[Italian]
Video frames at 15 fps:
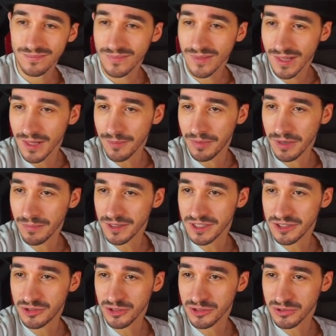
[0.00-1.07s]
Le prime
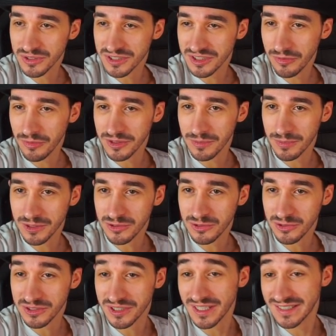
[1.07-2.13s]
edizioni sono estremamente
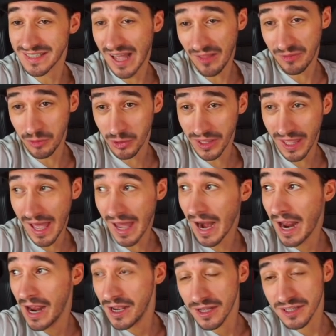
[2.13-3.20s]
preziose, esatto,
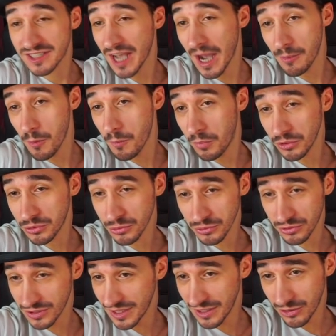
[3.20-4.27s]
Chiara. Siamo un po'
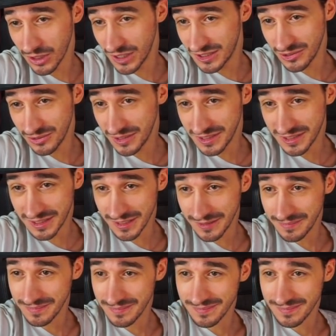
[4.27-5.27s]
tutti dei collezionisti.